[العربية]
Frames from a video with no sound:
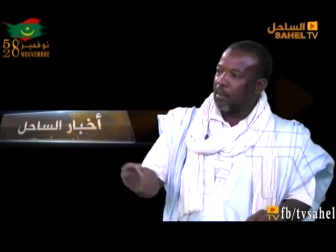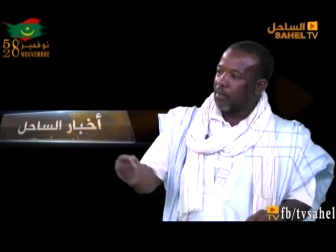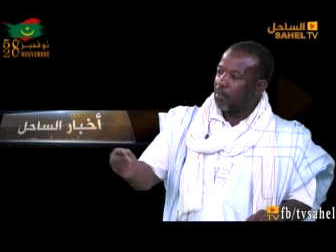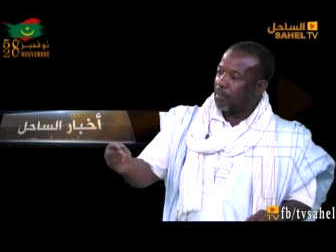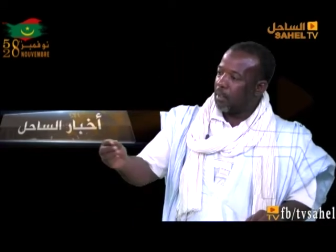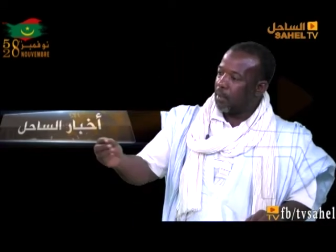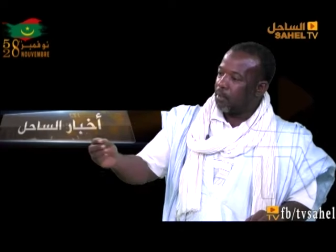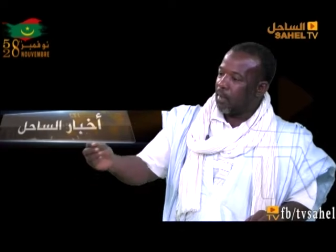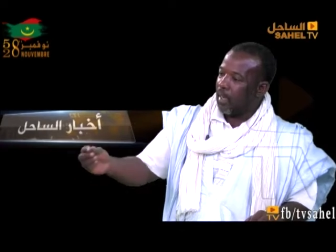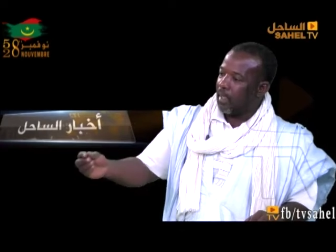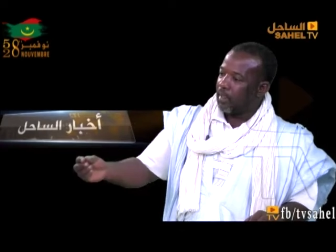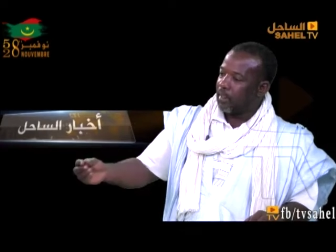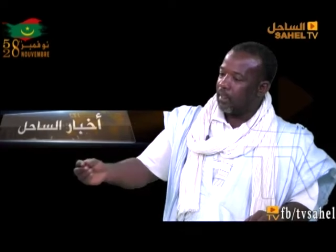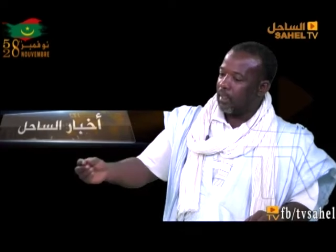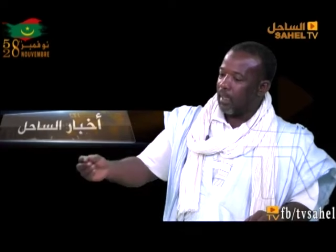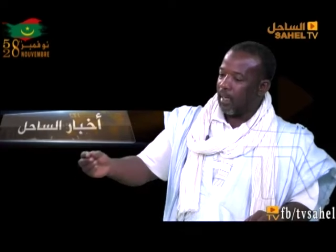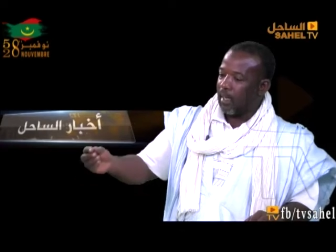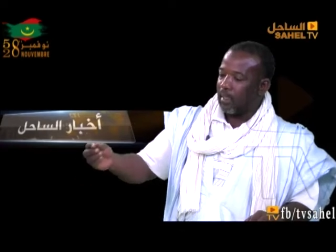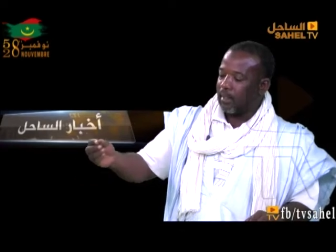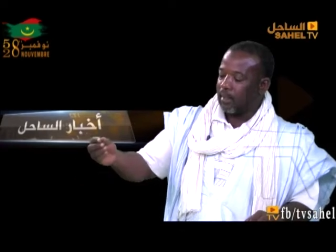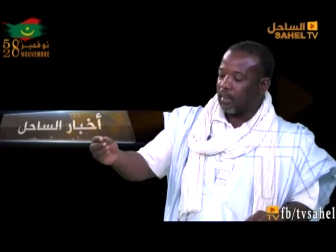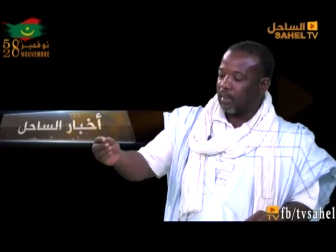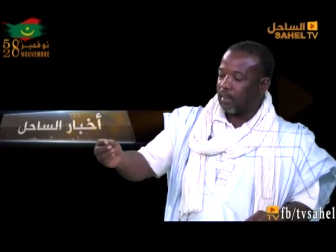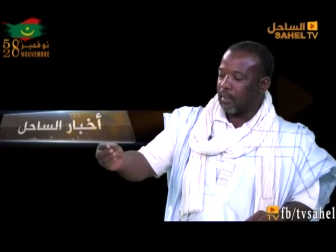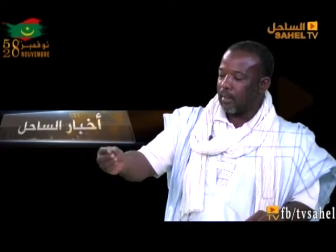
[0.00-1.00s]
بالبحث
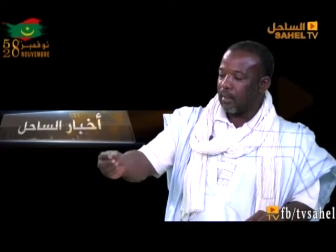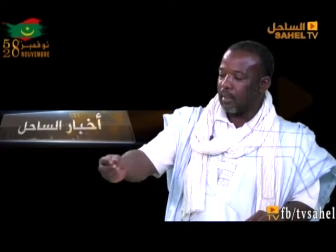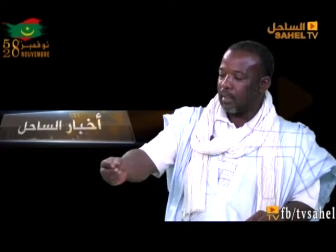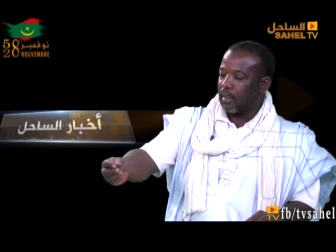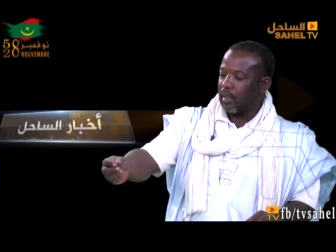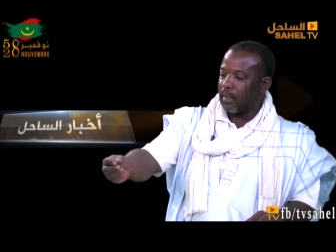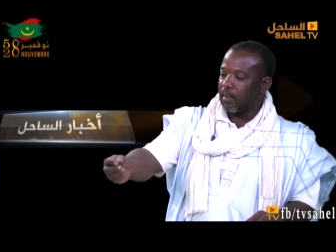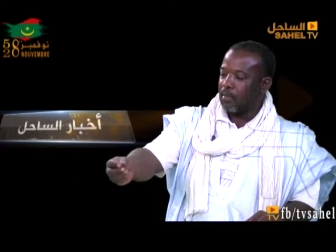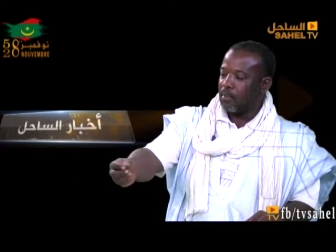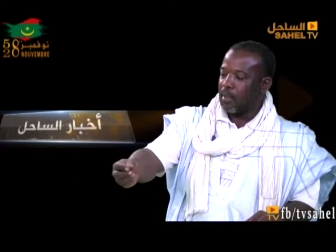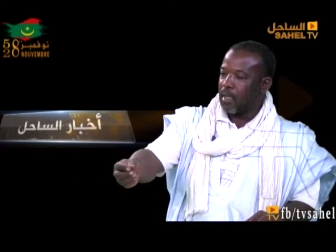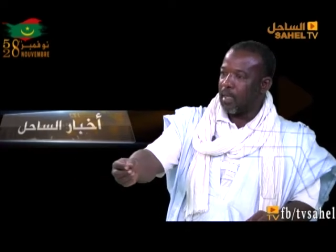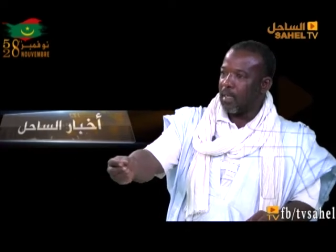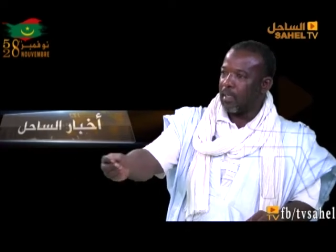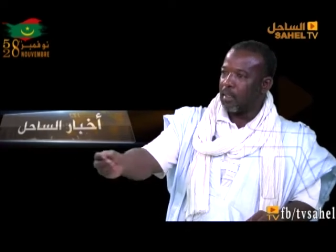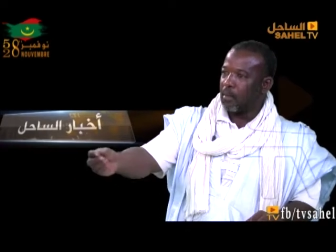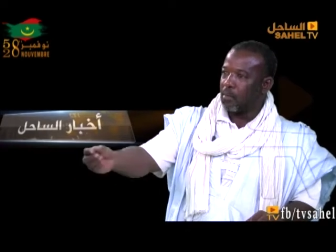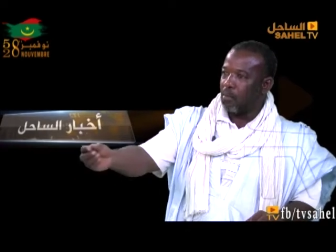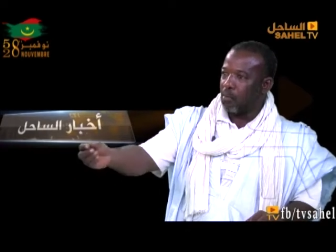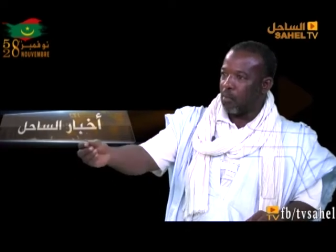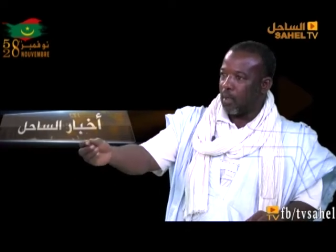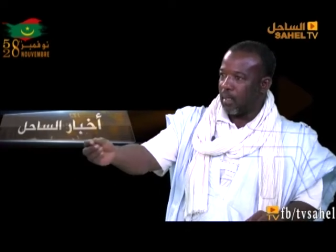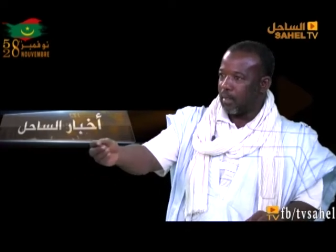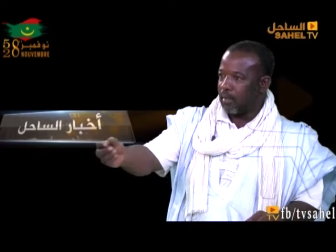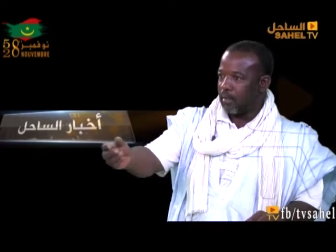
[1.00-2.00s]
عن آه، المهن
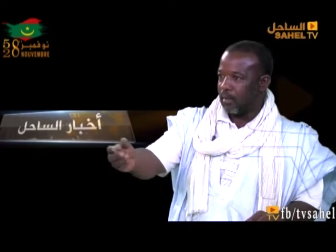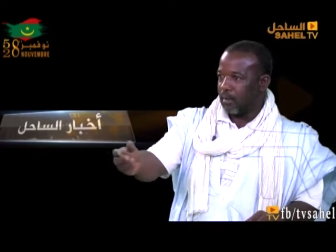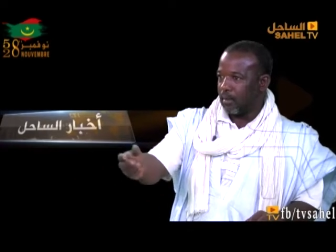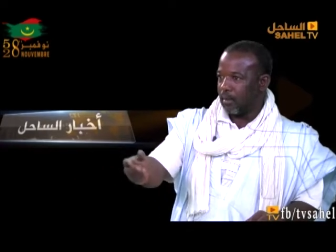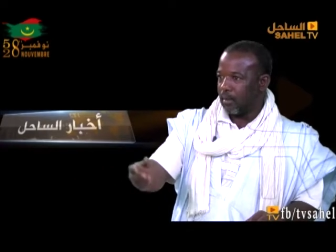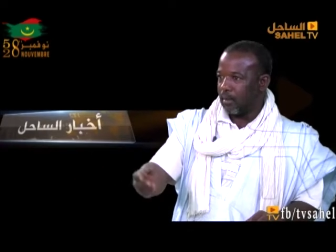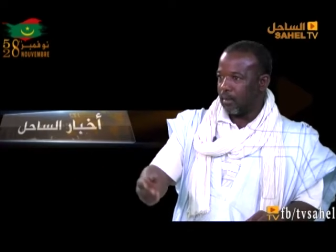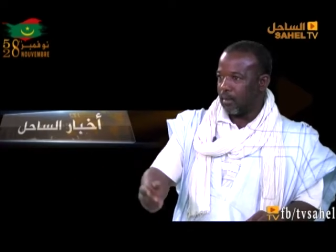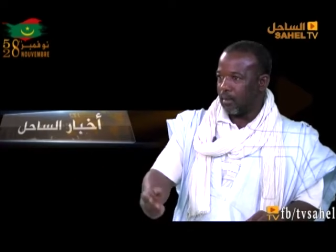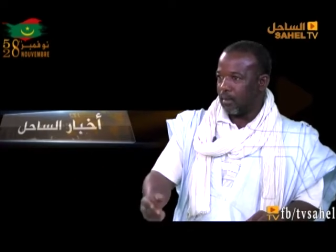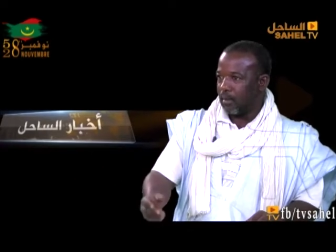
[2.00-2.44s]
الموازية